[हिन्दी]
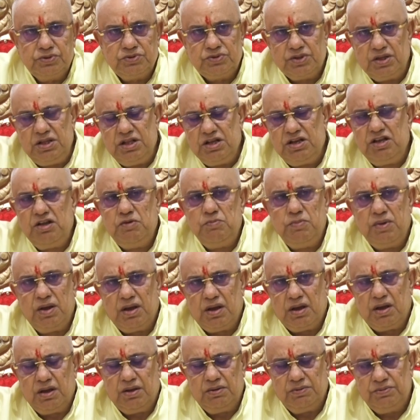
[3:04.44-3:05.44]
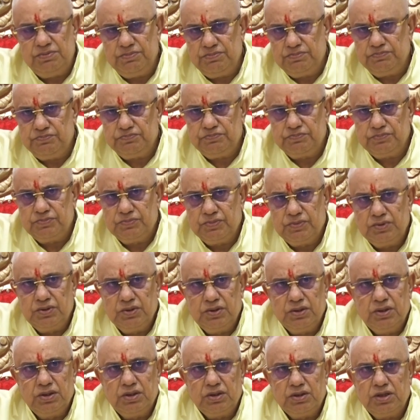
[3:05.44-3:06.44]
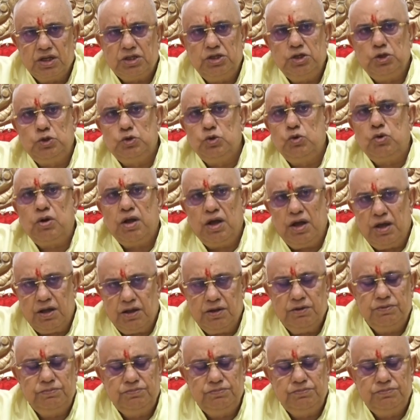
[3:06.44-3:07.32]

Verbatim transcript: जिंदगी में यदि दुख है